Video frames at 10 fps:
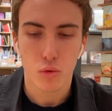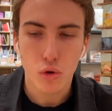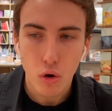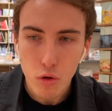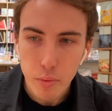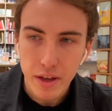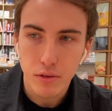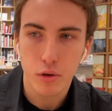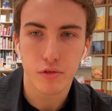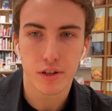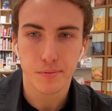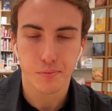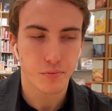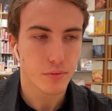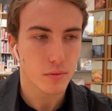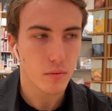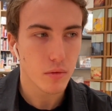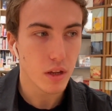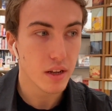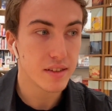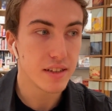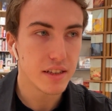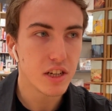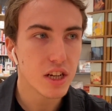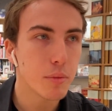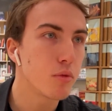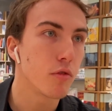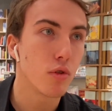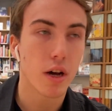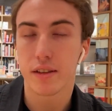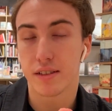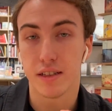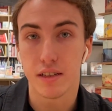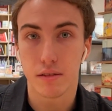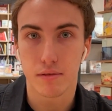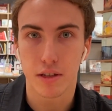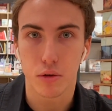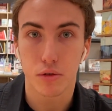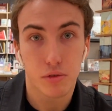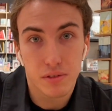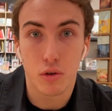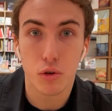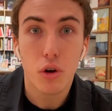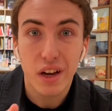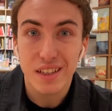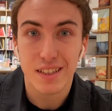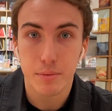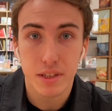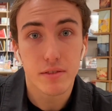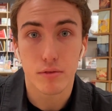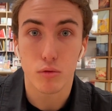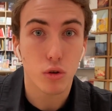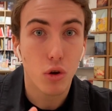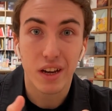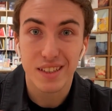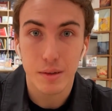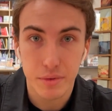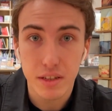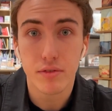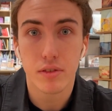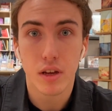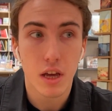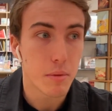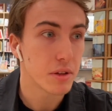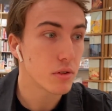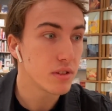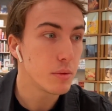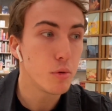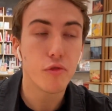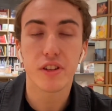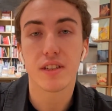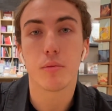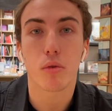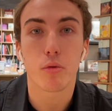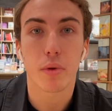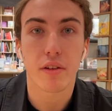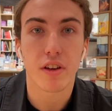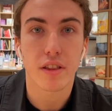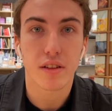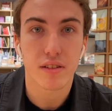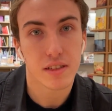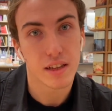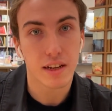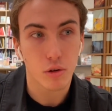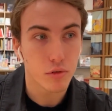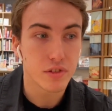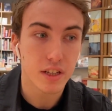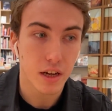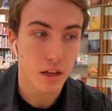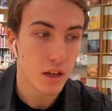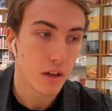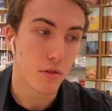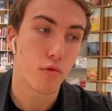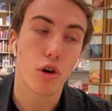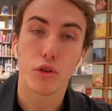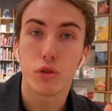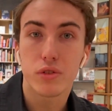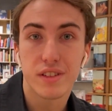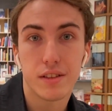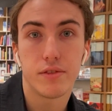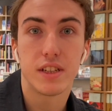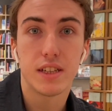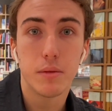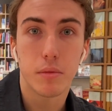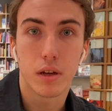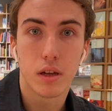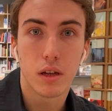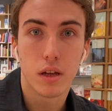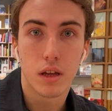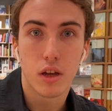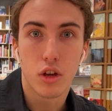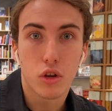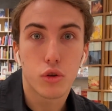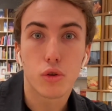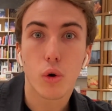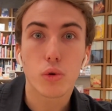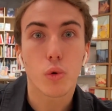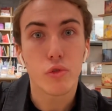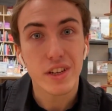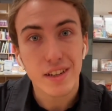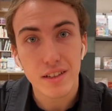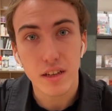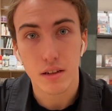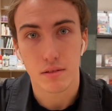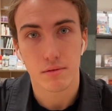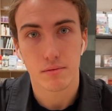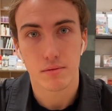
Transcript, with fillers: Donc quand le PN revient, c'est déjà pour voir si tu es, encore réceptif ou encore réceptif, parce que c'est plus facile pour le pervers narcissique d'aller revenir voir une ancienne victime que de retrouver quelqu'un.